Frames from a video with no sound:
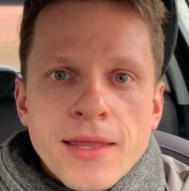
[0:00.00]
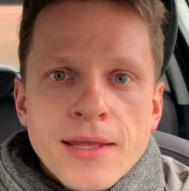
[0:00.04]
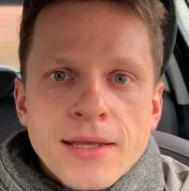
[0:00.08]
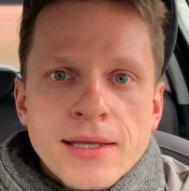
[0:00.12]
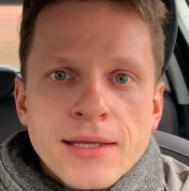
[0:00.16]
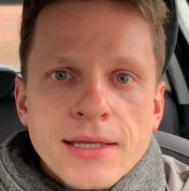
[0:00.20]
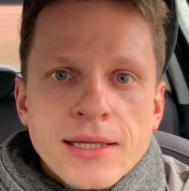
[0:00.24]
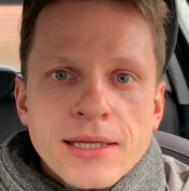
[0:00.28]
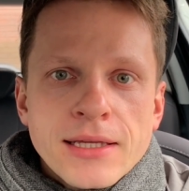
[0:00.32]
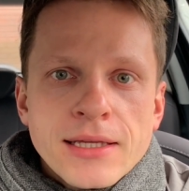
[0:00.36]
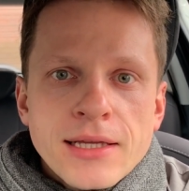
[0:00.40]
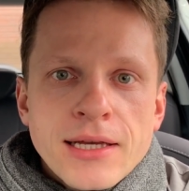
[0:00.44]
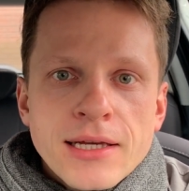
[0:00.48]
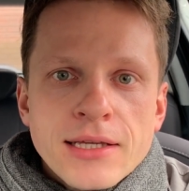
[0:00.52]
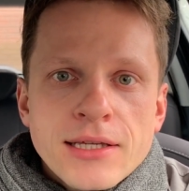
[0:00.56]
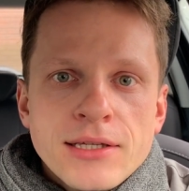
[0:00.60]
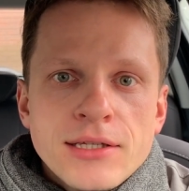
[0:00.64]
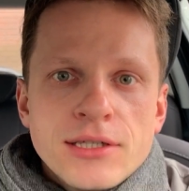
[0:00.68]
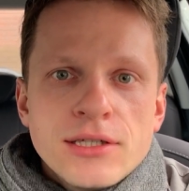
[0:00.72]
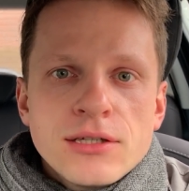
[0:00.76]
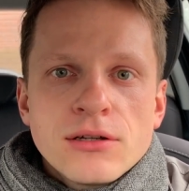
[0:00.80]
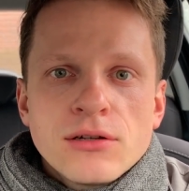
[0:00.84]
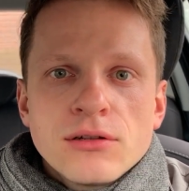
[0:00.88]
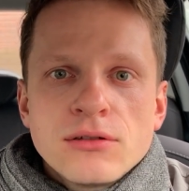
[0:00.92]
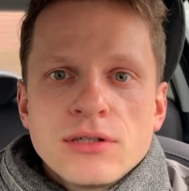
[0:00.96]
E,
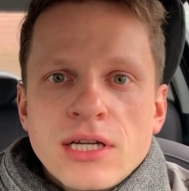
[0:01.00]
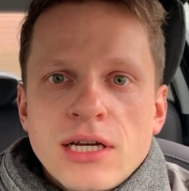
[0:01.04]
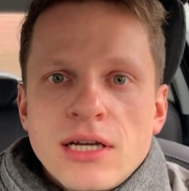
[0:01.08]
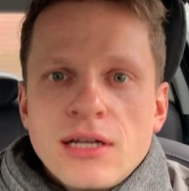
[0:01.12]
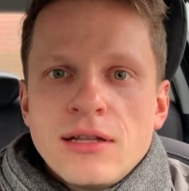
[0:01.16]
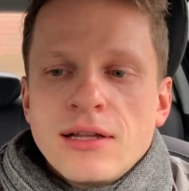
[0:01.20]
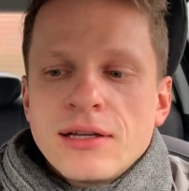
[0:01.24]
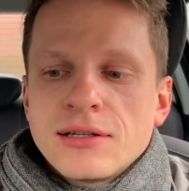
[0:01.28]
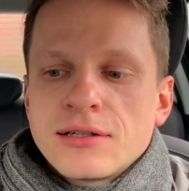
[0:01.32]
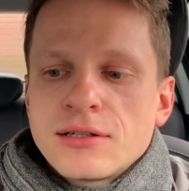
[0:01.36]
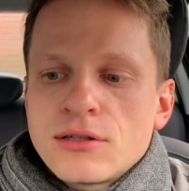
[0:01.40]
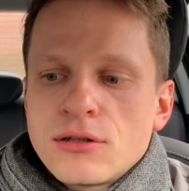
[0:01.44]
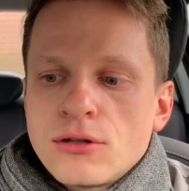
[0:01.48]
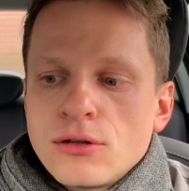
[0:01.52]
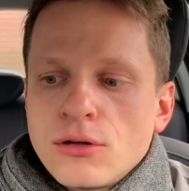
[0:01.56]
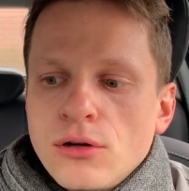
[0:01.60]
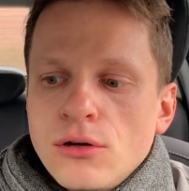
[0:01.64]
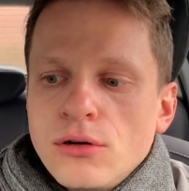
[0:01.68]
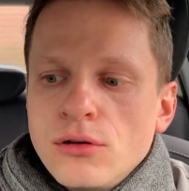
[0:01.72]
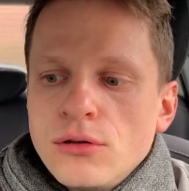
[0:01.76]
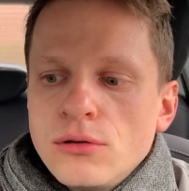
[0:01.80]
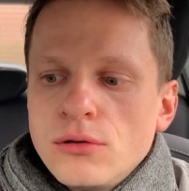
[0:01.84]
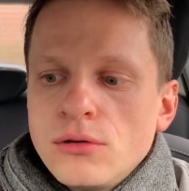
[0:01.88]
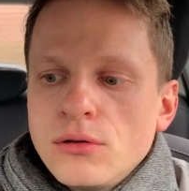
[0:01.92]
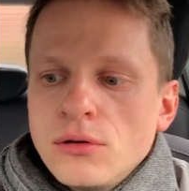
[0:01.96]
jakiś rodzaj
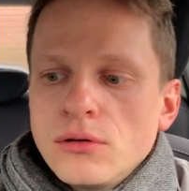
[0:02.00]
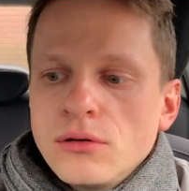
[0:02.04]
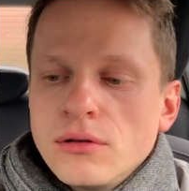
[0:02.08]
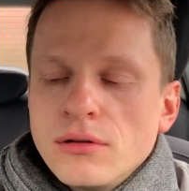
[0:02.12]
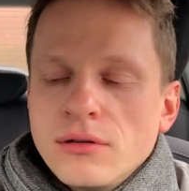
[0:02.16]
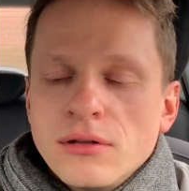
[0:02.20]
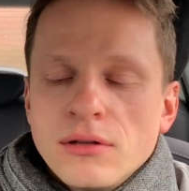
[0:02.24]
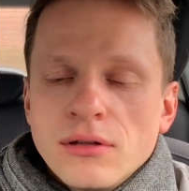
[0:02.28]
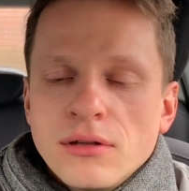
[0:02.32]
nastroju e,